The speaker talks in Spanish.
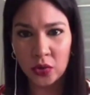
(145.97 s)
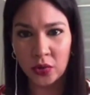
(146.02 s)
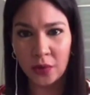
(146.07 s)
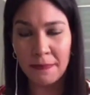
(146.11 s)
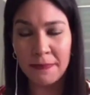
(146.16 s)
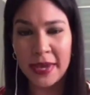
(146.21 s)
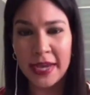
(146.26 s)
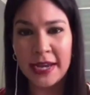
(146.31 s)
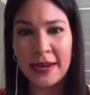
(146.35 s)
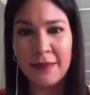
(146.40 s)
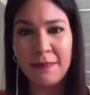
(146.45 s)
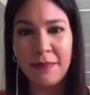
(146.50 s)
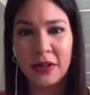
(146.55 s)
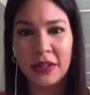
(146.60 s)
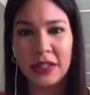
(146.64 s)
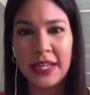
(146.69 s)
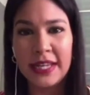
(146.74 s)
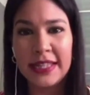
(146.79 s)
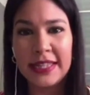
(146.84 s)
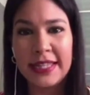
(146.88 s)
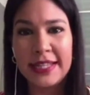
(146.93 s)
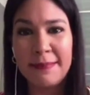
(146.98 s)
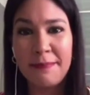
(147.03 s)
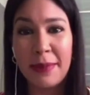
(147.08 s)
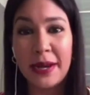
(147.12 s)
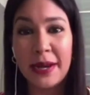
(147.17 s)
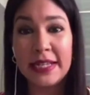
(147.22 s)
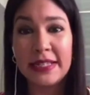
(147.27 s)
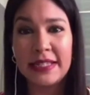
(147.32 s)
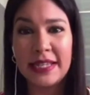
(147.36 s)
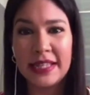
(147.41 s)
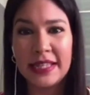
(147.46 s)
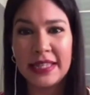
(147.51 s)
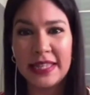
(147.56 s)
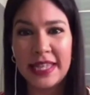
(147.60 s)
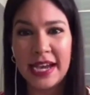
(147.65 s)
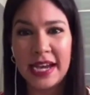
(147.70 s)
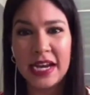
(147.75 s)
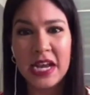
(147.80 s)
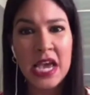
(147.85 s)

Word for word: Bien importante presentar